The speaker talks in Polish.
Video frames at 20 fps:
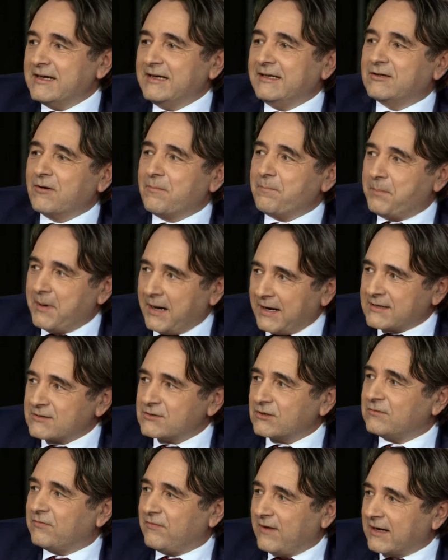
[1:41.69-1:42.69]
I to
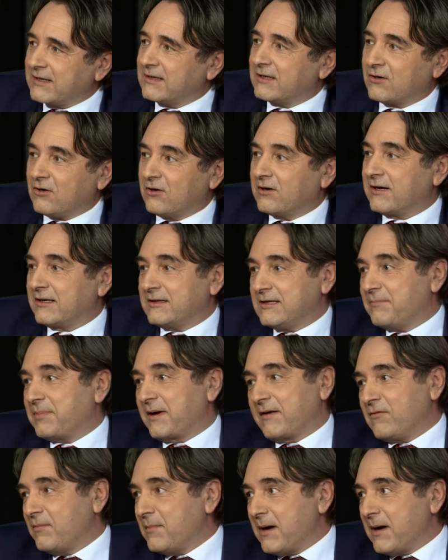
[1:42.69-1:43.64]
bardzo twarde, konkretne prawo.